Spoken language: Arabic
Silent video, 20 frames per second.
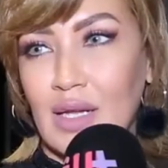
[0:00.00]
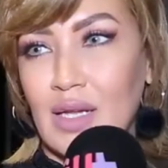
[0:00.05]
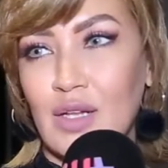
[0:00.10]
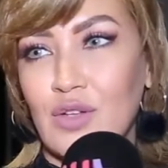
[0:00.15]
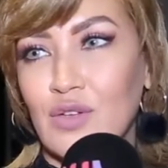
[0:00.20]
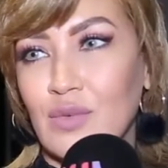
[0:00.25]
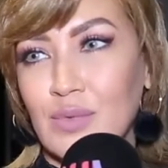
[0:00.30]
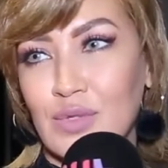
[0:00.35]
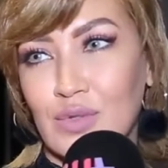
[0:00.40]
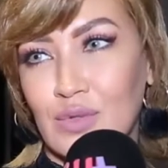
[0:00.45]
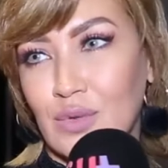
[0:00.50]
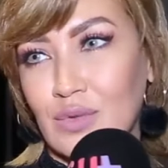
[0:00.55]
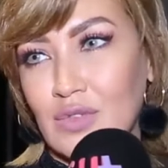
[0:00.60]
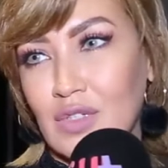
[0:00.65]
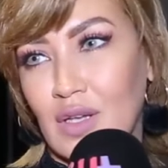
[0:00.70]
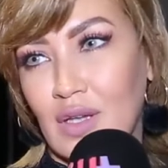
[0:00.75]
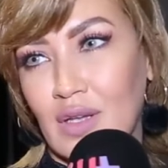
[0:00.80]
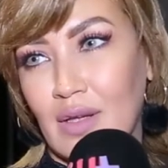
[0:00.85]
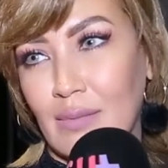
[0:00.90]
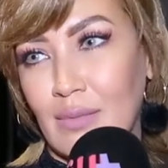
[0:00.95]
حنا اليوم
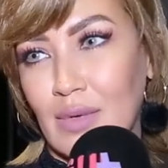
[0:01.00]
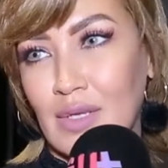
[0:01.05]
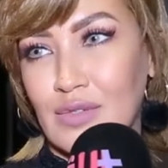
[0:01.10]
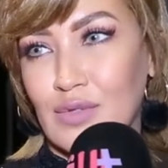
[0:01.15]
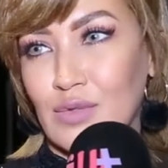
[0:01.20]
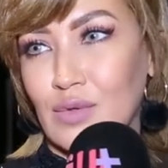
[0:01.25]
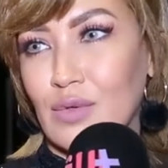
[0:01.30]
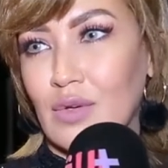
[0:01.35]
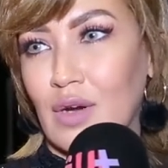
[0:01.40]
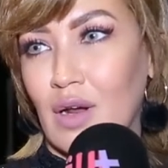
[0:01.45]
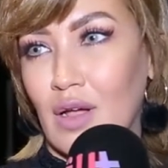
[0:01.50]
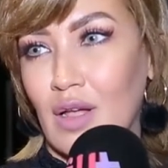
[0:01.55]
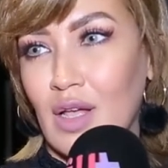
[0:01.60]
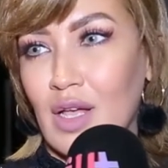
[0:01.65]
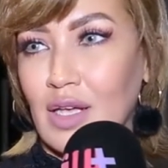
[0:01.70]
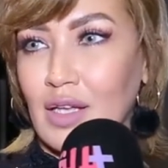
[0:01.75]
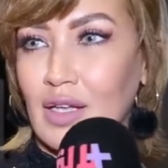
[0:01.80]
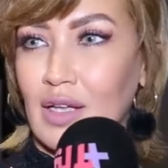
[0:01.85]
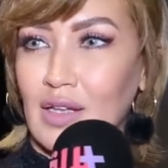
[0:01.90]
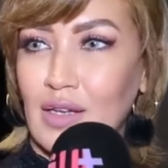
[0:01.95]
الصوت كيكمل الصوره
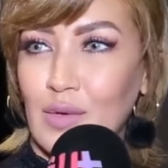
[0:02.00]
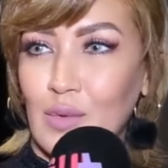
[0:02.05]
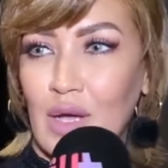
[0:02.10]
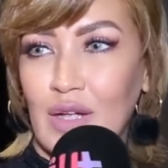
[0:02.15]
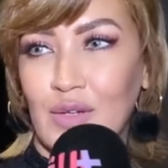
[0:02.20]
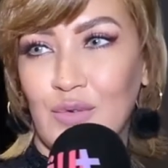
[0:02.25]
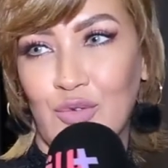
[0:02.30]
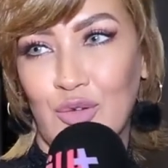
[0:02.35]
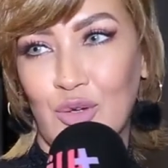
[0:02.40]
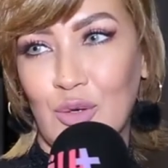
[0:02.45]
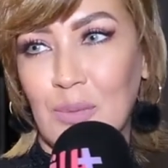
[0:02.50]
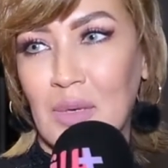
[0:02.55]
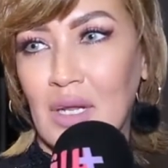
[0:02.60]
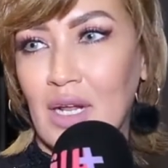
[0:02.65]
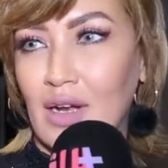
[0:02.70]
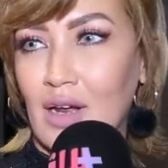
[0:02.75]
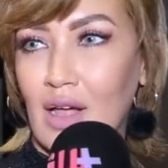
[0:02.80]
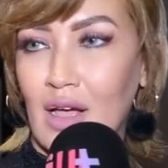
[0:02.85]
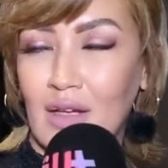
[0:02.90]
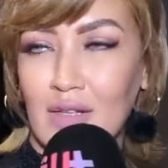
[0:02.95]
يعني واحد فيهم
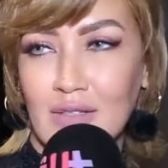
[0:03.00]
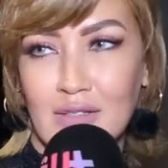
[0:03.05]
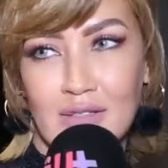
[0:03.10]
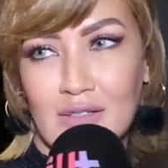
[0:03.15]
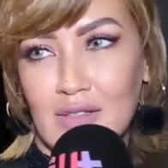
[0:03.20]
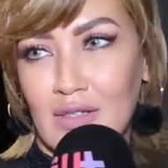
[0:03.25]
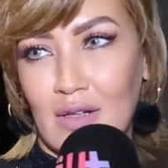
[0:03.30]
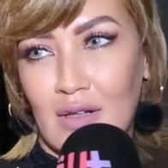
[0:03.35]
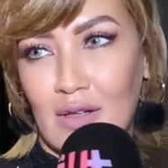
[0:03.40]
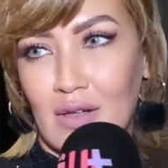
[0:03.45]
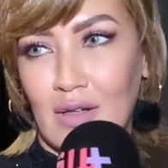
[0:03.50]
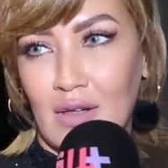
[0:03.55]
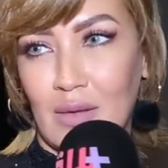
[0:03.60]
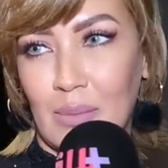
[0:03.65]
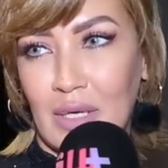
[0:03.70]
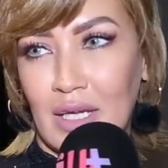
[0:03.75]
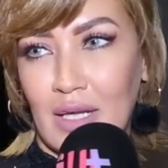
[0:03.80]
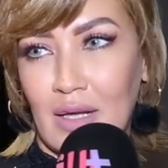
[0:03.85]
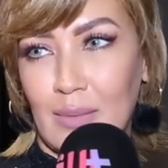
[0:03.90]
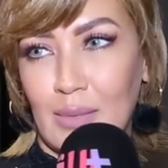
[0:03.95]
الا ناقص
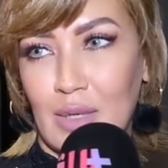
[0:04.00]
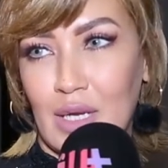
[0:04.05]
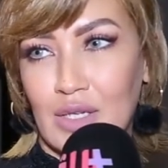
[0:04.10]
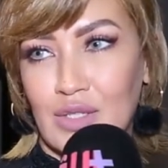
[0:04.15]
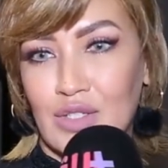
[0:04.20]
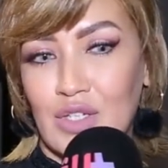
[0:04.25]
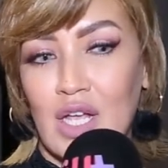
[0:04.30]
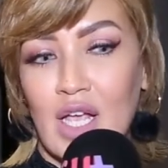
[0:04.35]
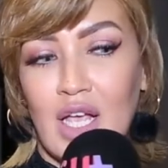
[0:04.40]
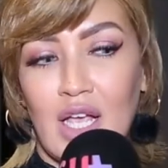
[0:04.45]
آه، ما كاملاش